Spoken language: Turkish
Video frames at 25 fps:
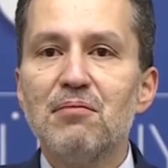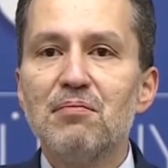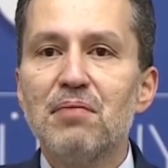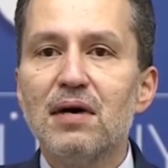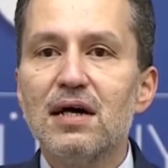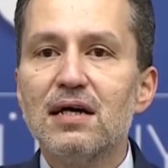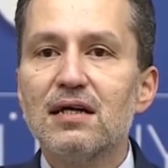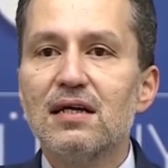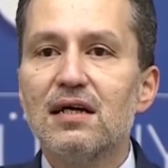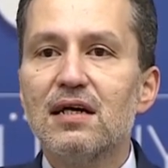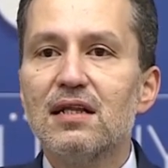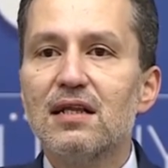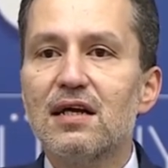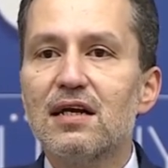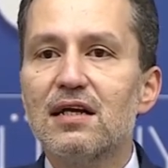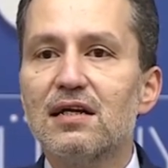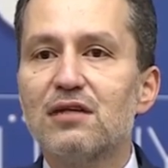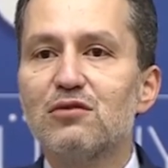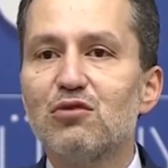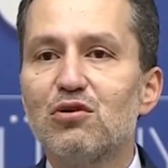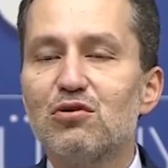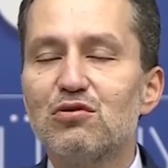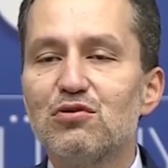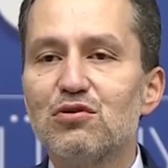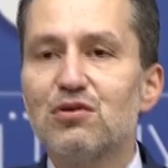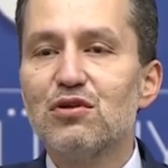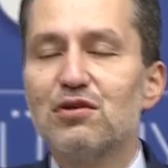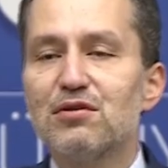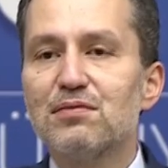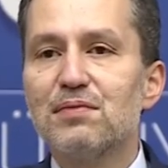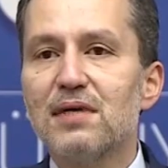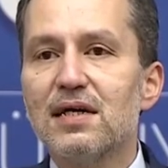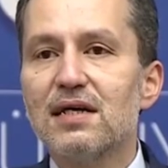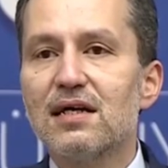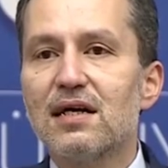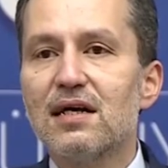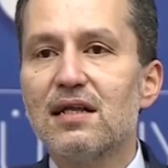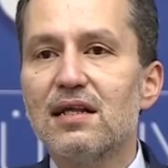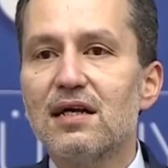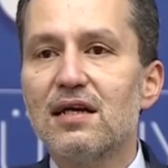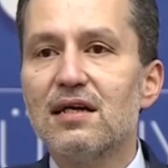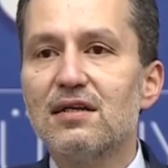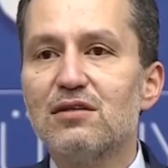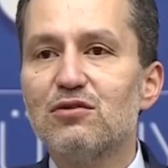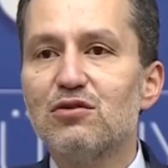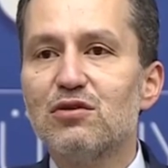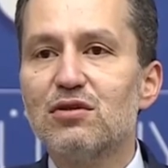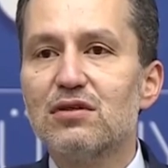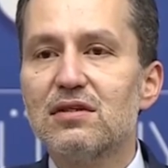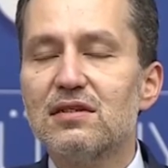Bankalara dönüyor,
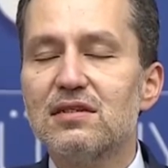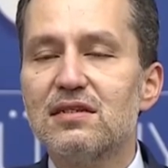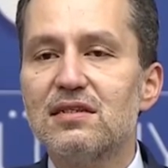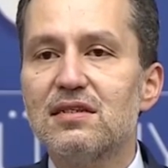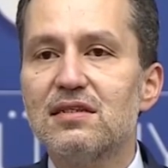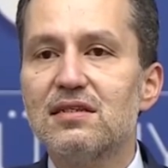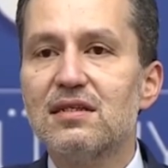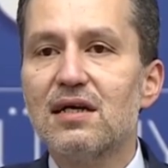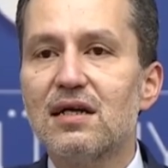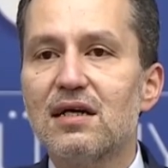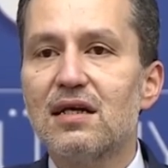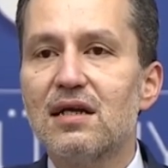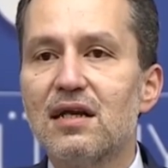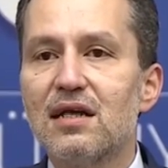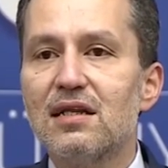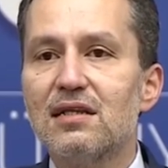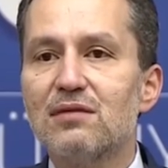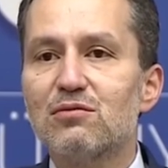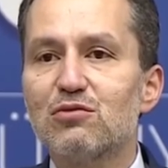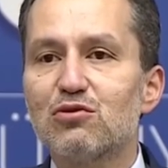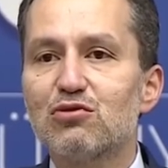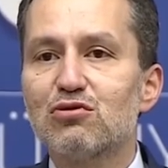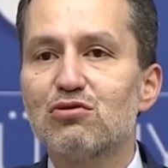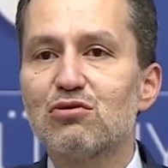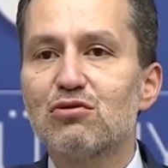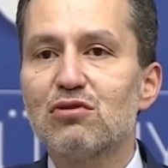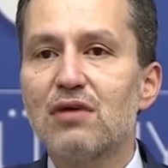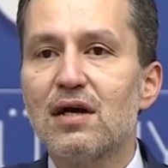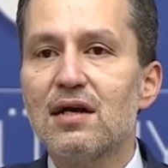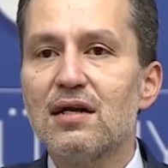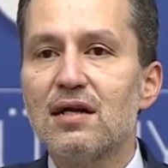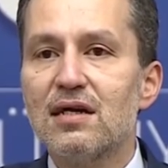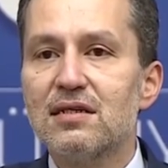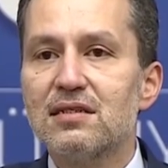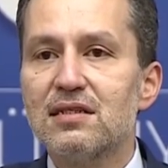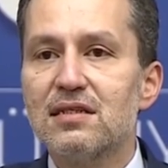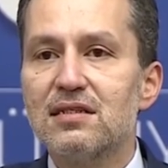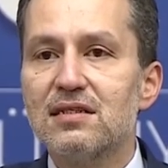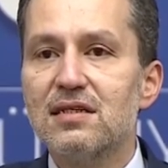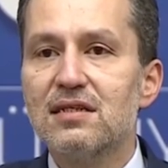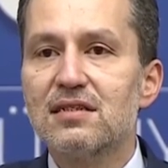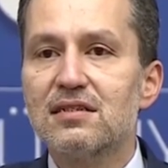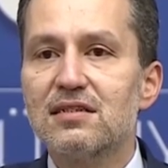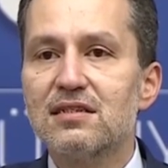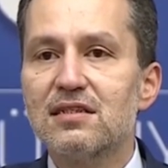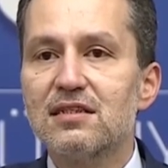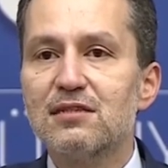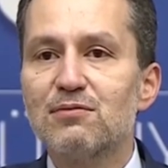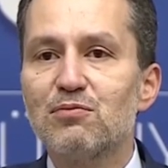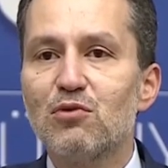bankalara diyor ki siz de kredi musluklarını
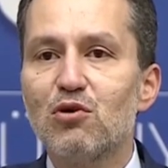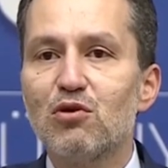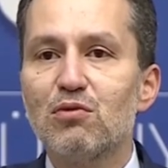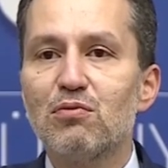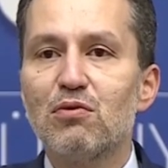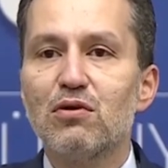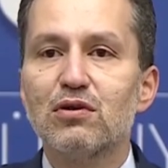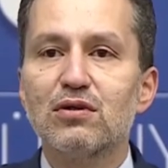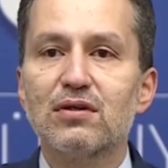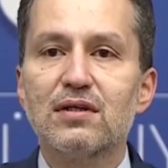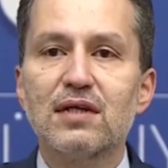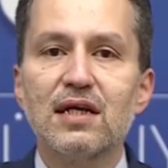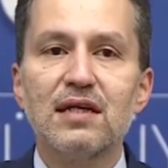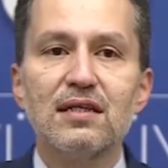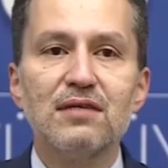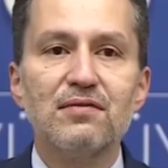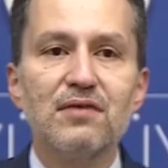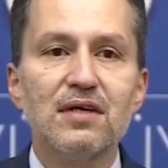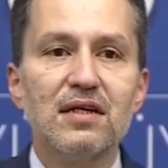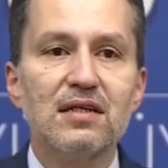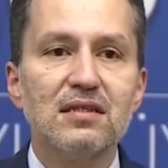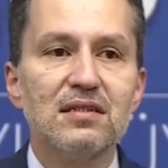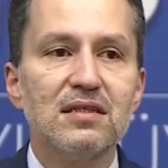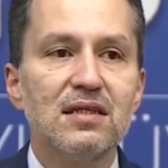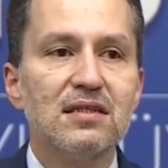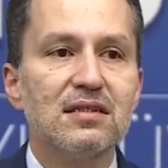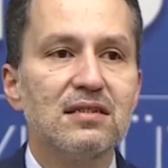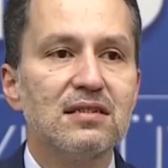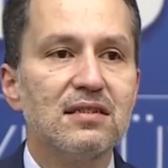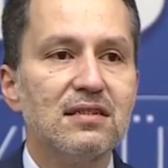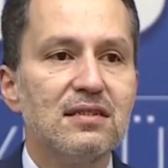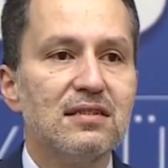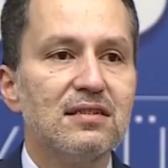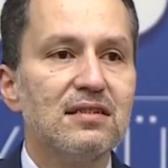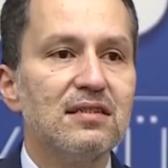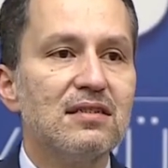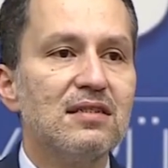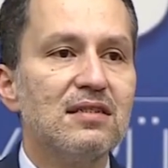açacaksınız, bol bol kredi vereceksiniz,